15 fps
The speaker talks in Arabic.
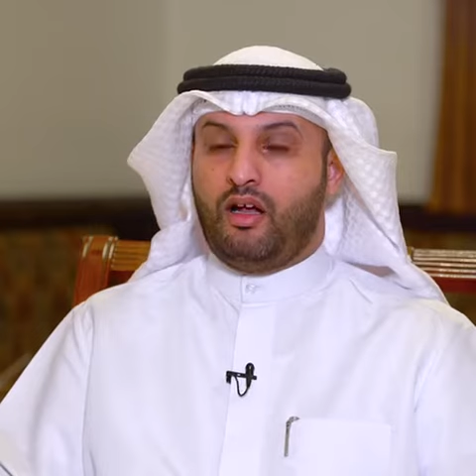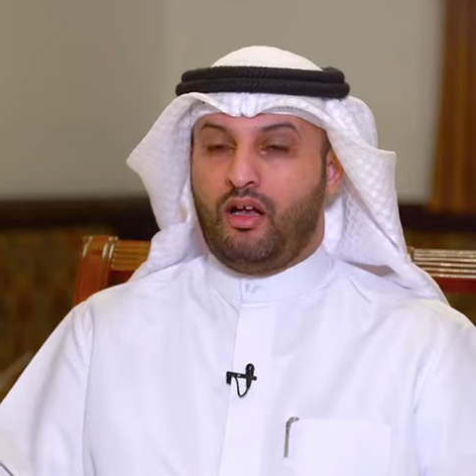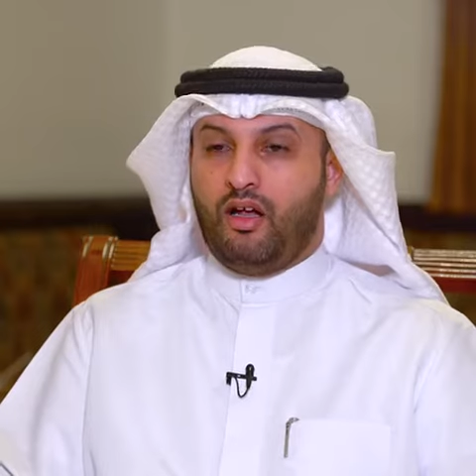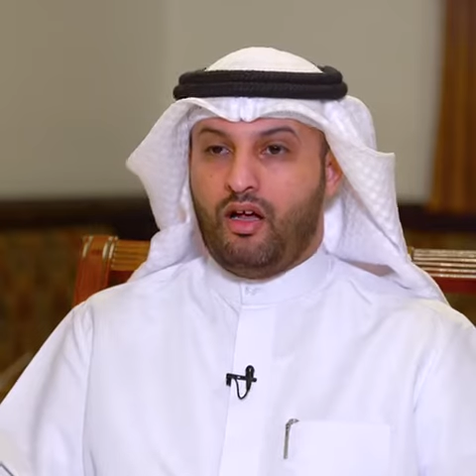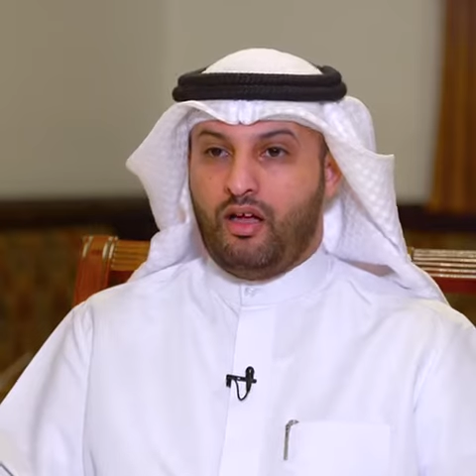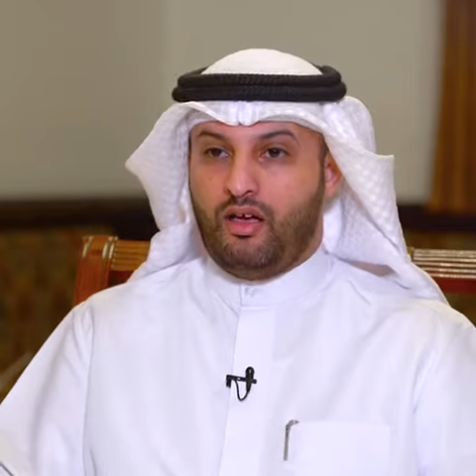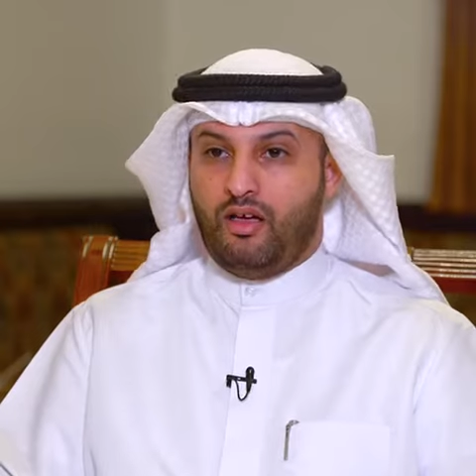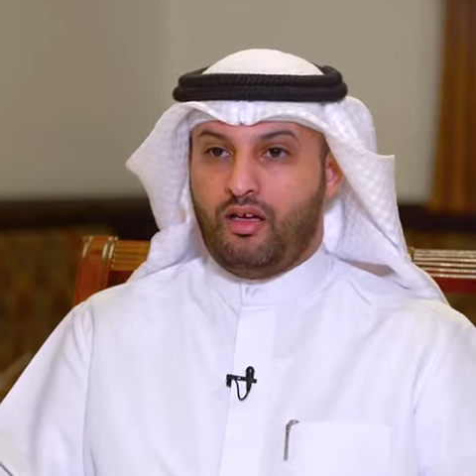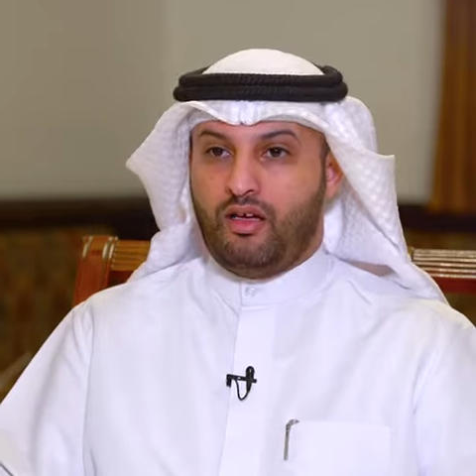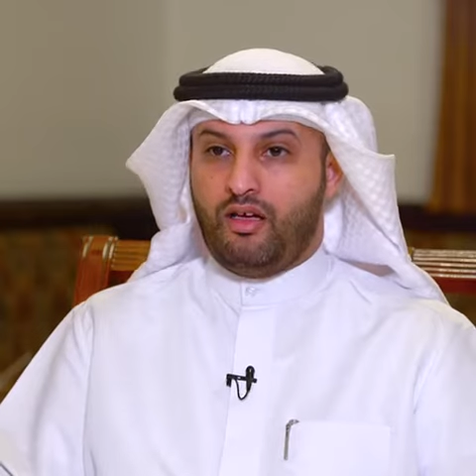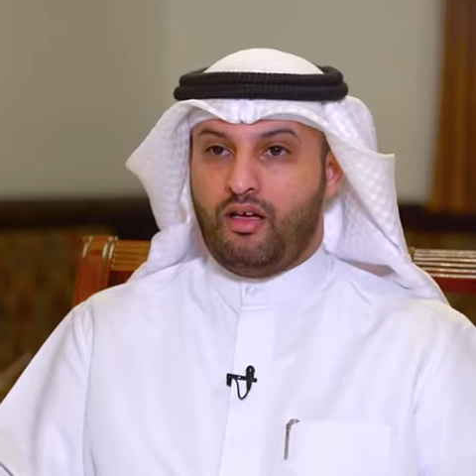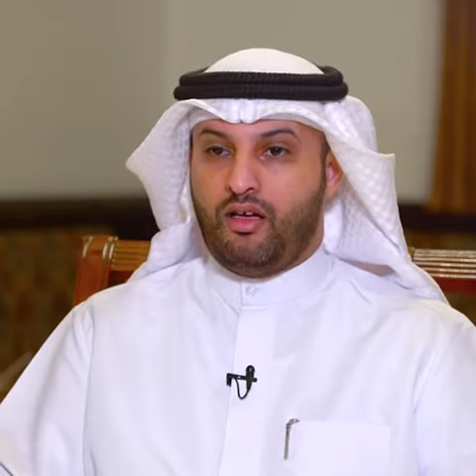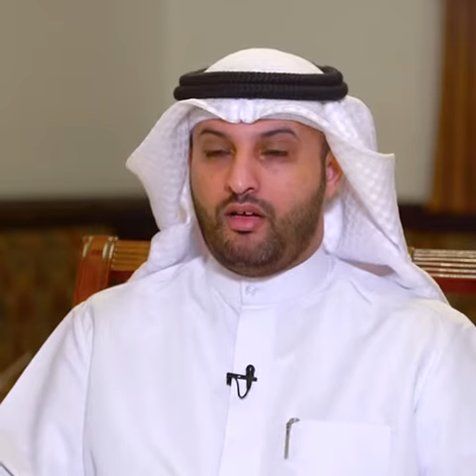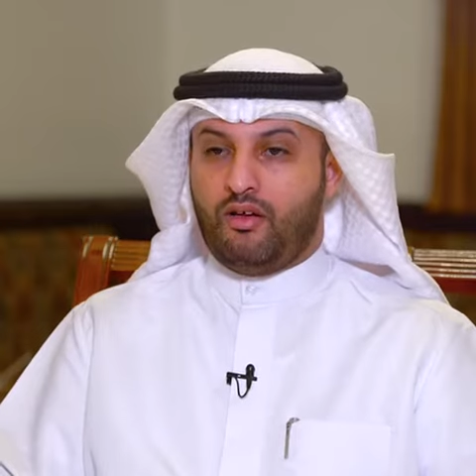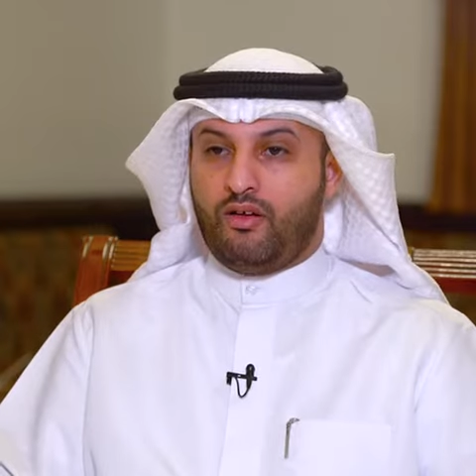الحل
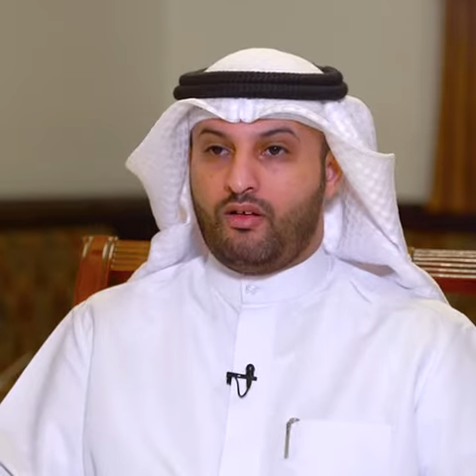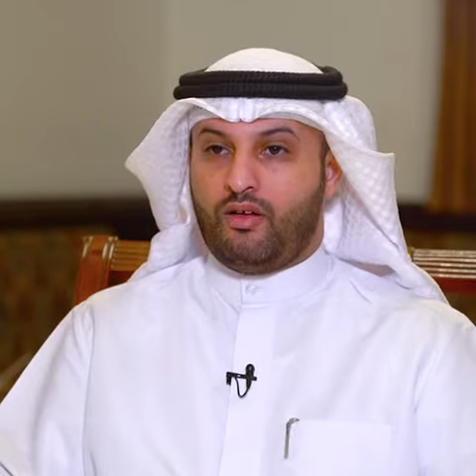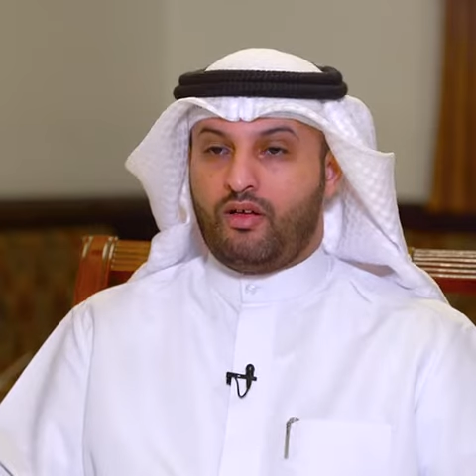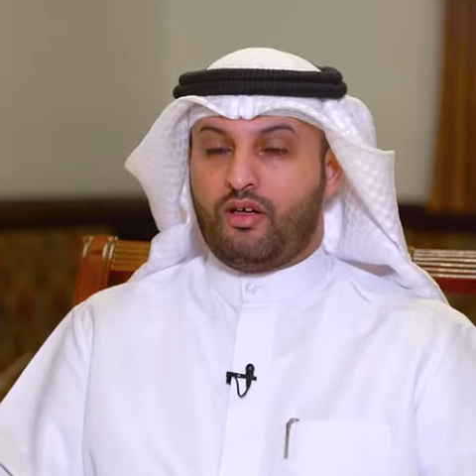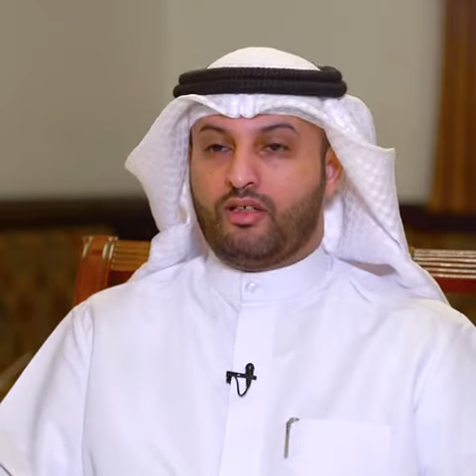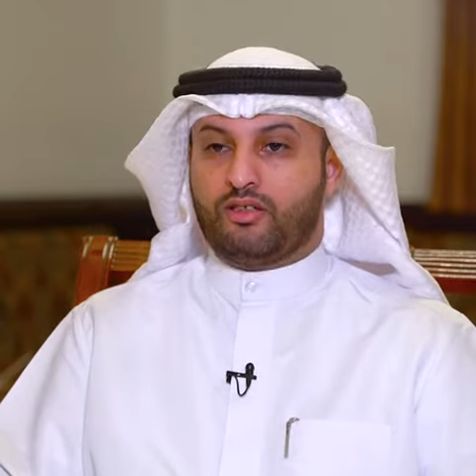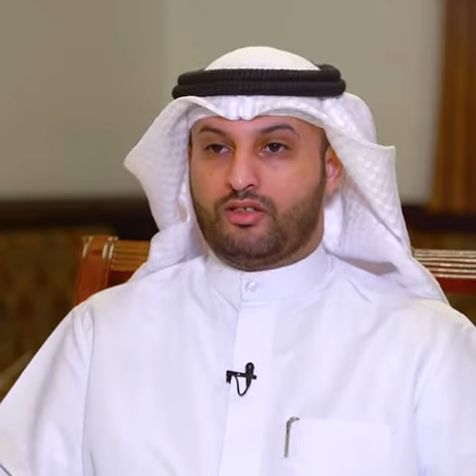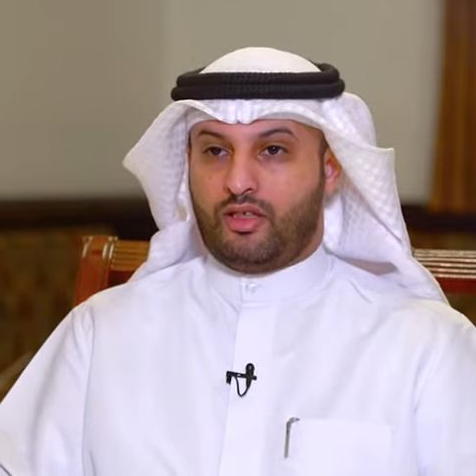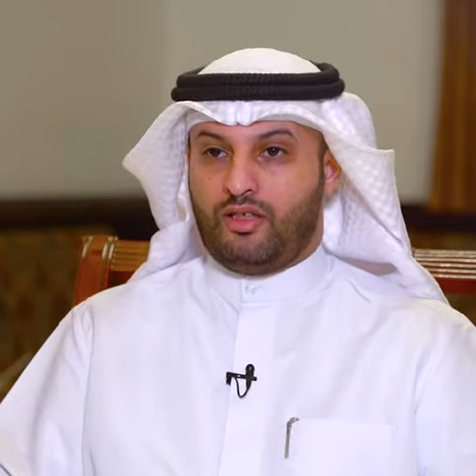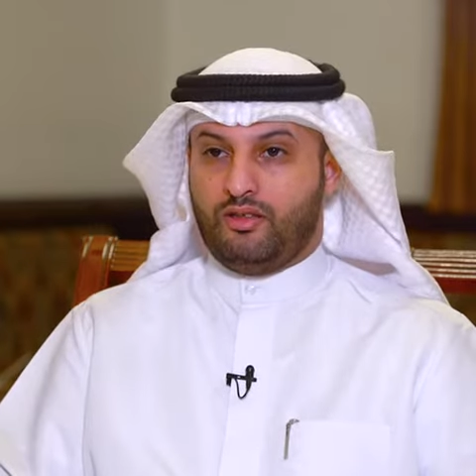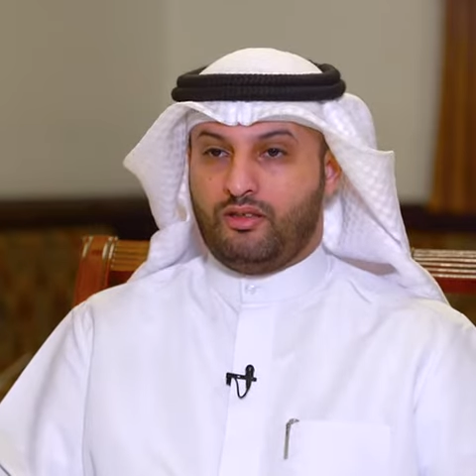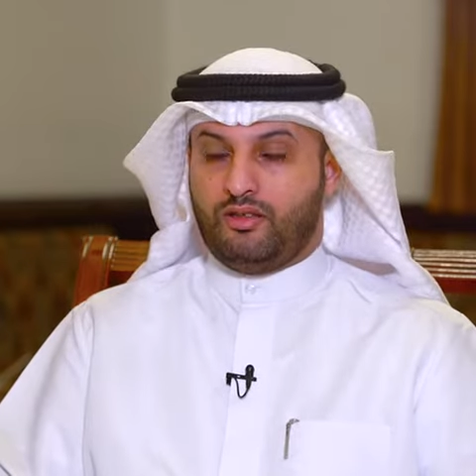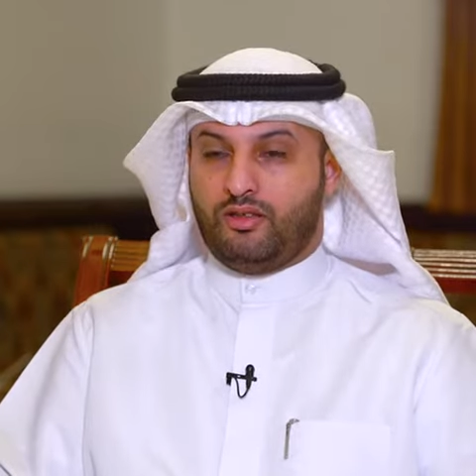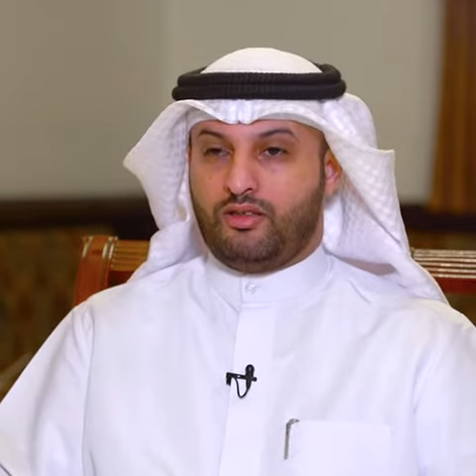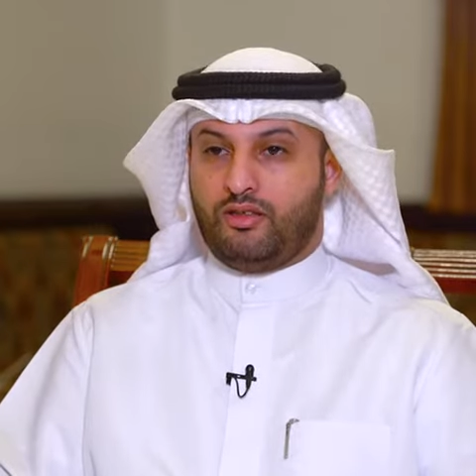
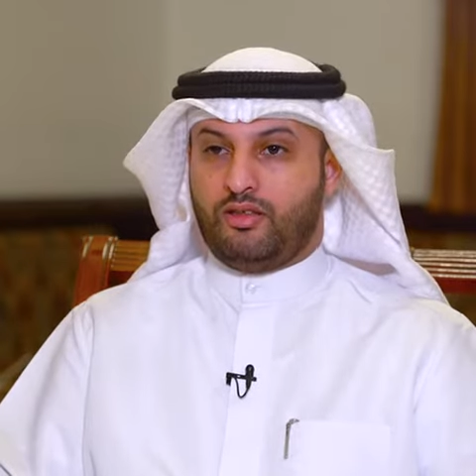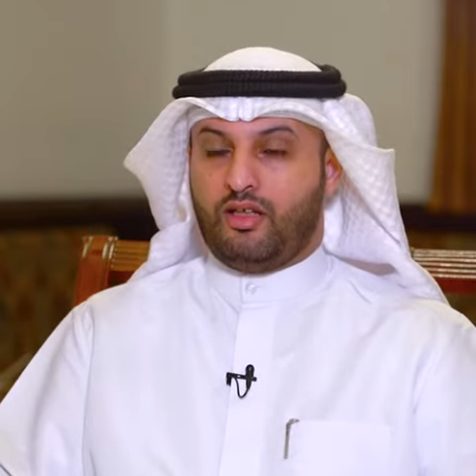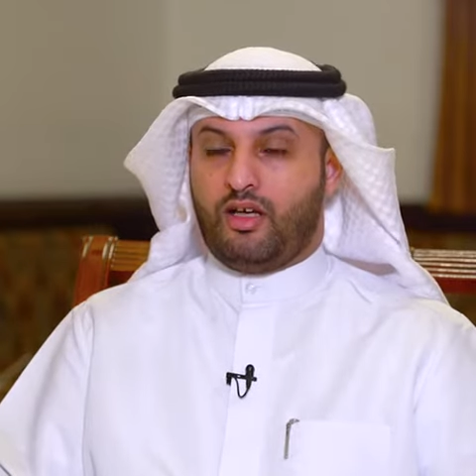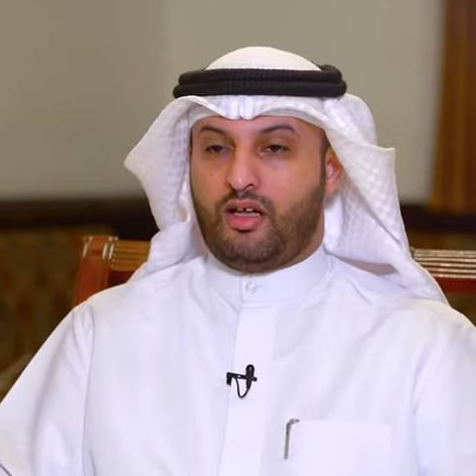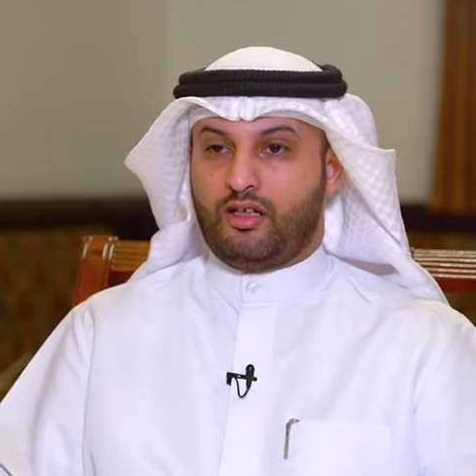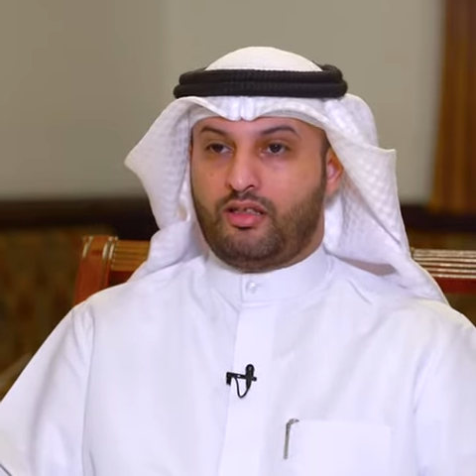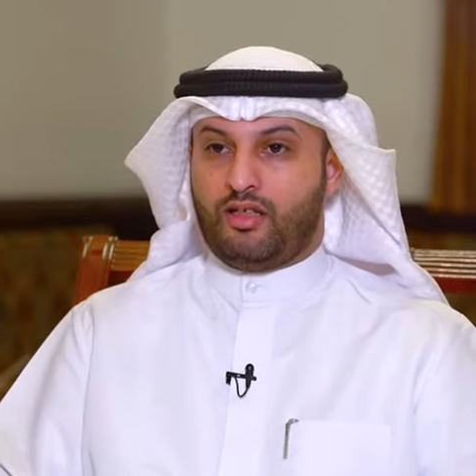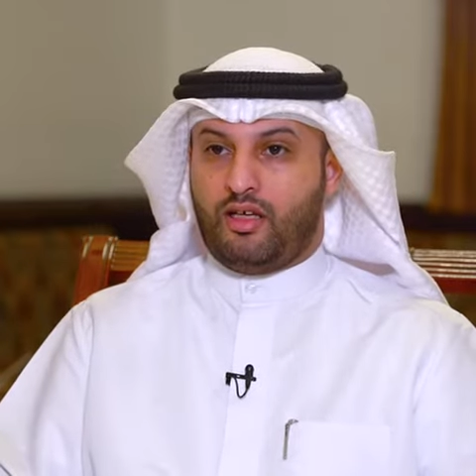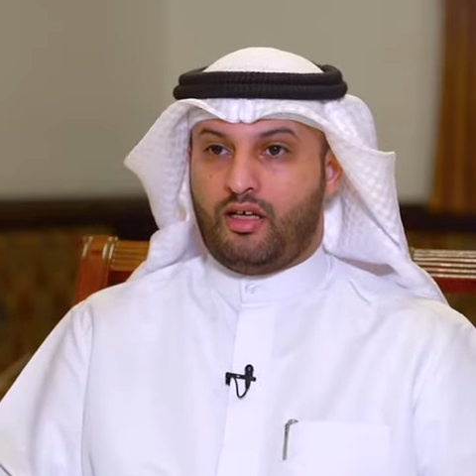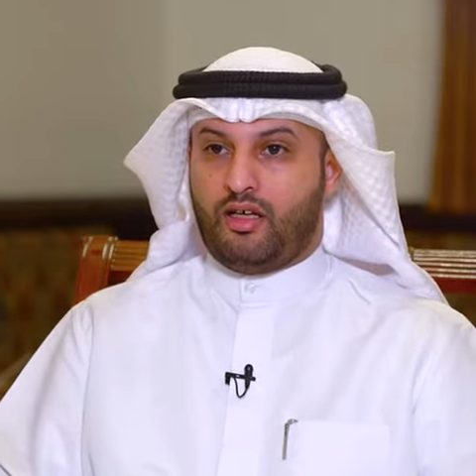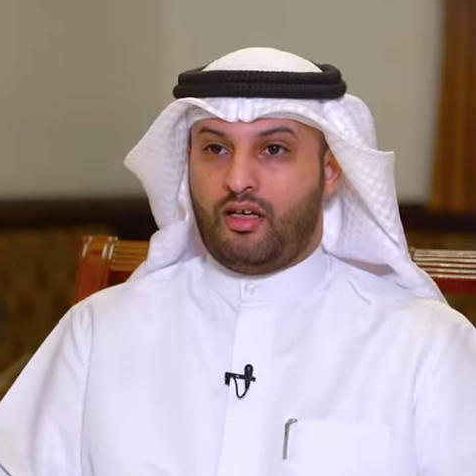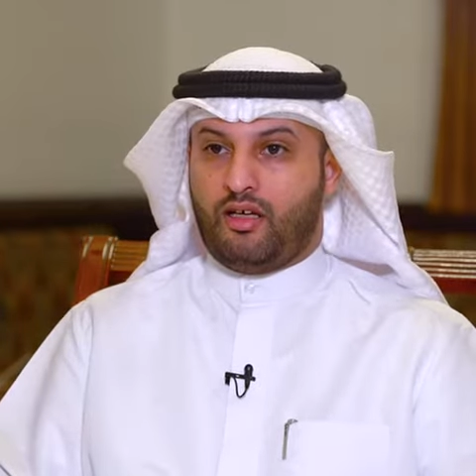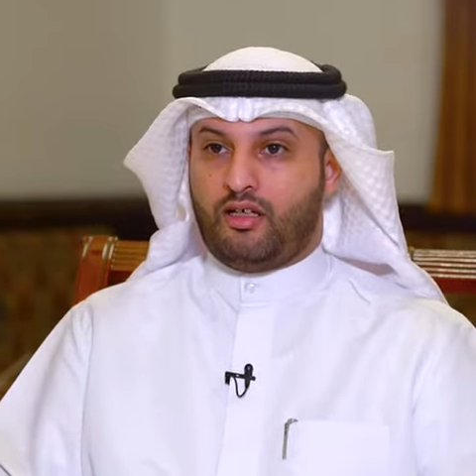الصحيح إذا أردنا